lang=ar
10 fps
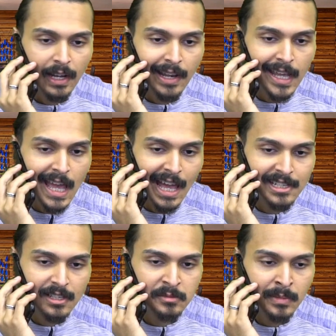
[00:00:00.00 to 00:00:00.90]
علي يا
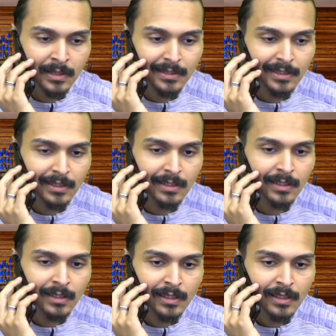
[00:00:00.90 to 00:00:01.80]
جزمه
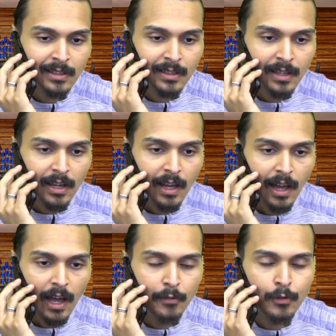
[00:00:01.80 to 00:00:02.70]
افا
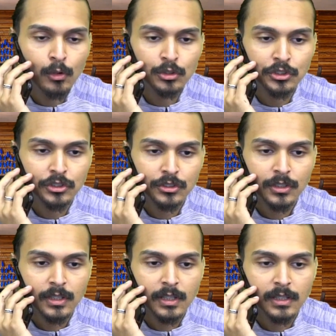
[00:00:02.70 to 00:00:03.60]
الفلوس
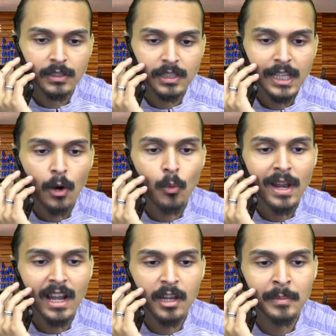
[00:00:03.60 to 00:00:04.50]

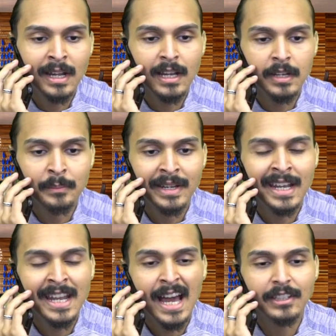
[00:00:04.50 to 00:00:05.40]
تتحول لك من ال... من
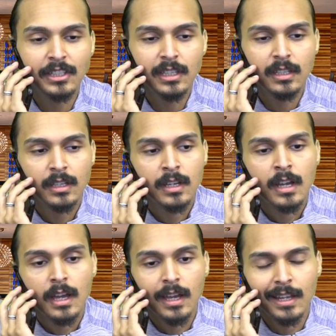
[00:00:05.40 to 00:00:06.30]
النادي
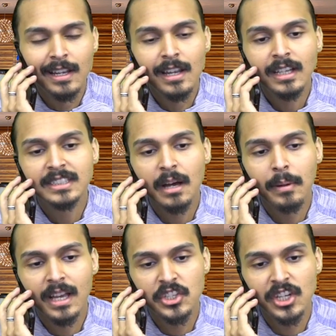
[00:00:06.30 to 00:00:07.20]

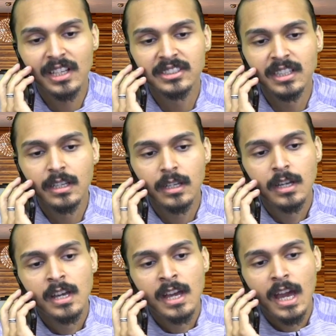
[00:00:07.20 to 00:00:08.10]
لحسابك الشخصي
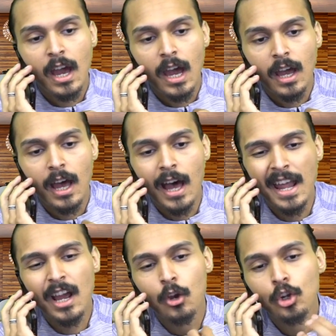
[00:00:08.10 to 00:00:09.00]

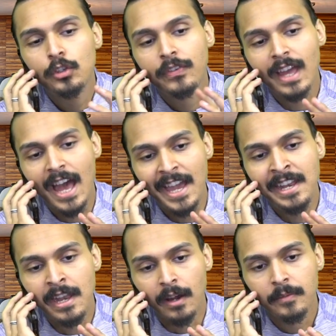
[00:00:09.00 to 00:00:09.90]
انا قلت فيها
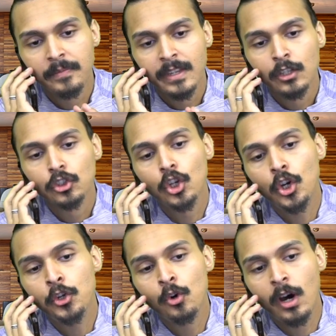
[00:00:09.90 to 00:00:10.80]
ان أيوة. طلع طيب،
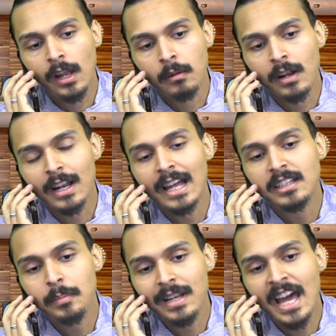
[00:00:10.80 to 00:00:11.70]
انه
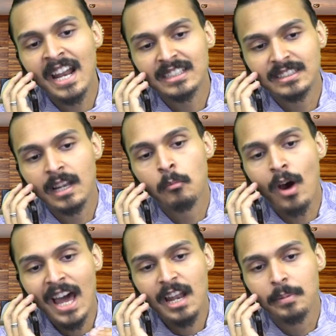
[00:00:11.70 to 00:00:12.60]
الراتب اللي انا استلمه
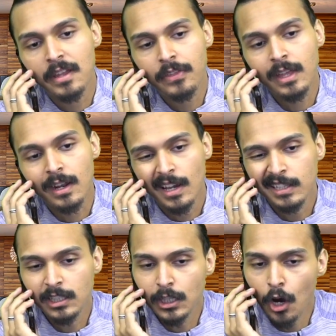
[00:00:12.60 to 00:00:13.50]
اعلى بكثير
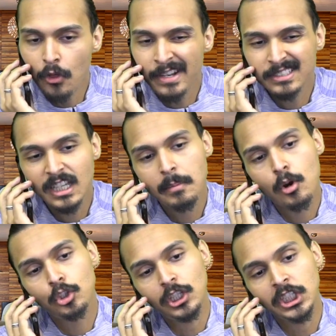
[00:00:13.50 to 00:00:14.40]
انت تاخذ نصيبك
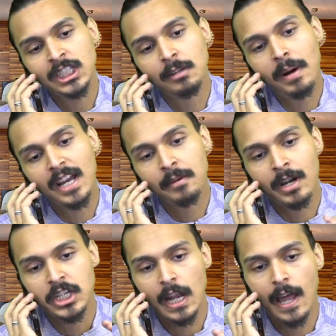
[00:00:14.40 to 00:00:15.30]
وتعطيني الباقي ما
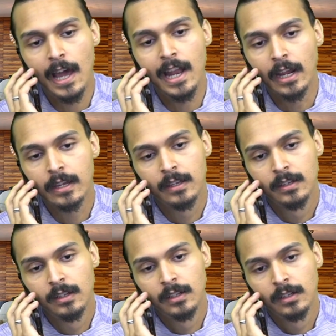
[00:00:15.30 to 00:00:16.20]
شاء الله لا عليك
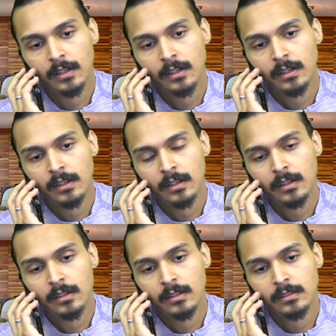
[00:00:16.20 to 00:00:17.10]
لا لا
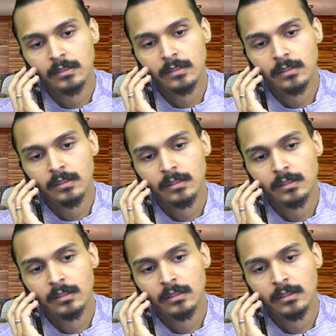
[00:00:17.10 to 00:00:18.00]
يعلم الله انه نفس
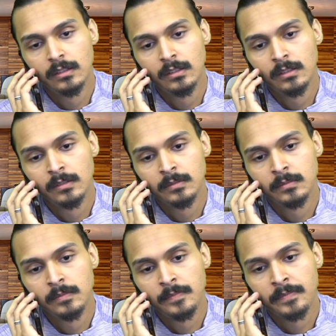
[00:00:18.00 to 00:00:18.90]
المبلغ والله العظيم
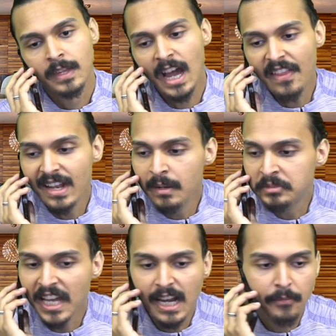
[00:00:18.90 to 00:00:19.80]
يا اخي هذا اللي
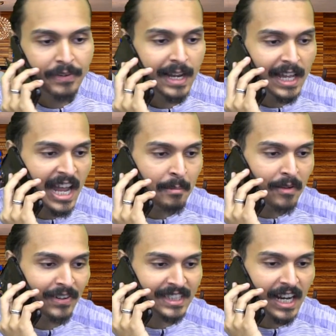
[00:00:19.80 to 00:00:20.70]
مسرب في الاعلام
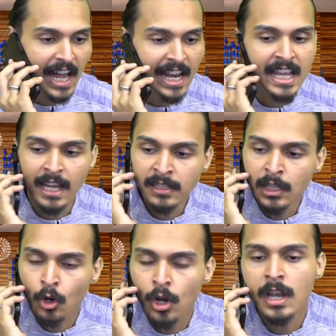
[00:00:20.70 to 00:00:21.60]
الفتره الحاليه انت
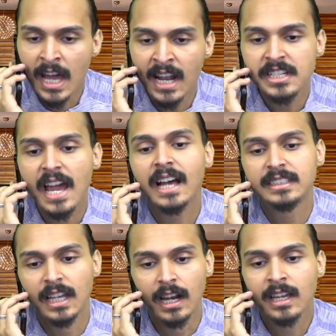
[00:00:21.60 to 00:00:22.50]
قل لي انا جاي
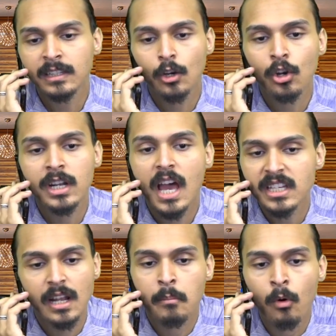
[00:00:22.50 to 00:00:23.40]
اسالك انت قل لي ايش
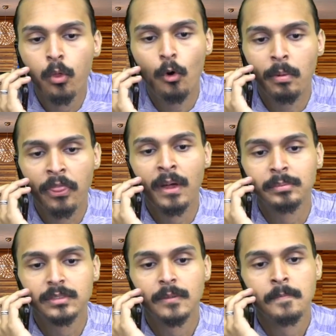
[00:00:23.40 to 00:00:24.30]
الموضوع
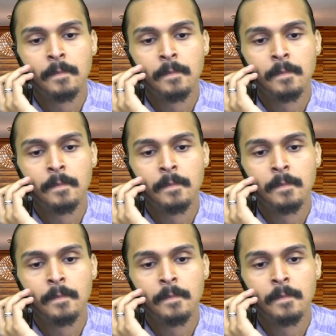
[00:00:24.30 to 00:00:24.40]
بالضبط